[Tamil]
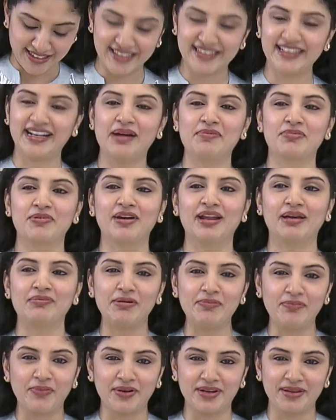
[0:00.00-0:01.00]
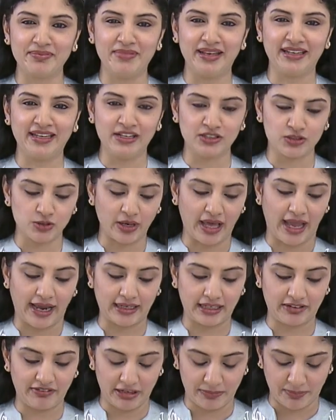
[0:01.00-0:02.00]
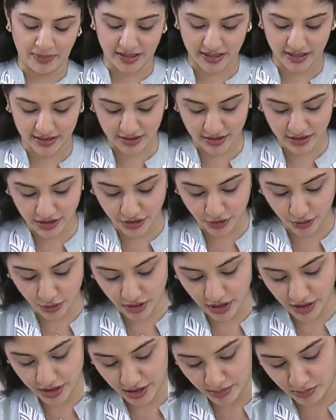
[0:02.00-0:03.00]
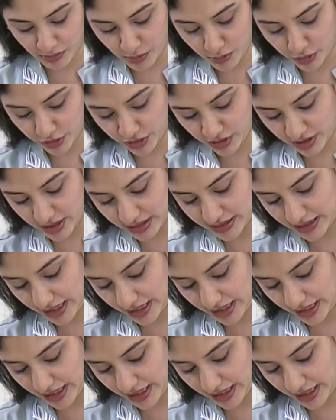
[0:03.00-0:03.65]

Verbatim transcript: இதுக்கப்புறம் நம்ம போட்ட பேக்கிங் சோடா ஆக்டிவேட் பண்ணுறதுக்கு யோகர்ட் ரொம்ப முக்கியங்க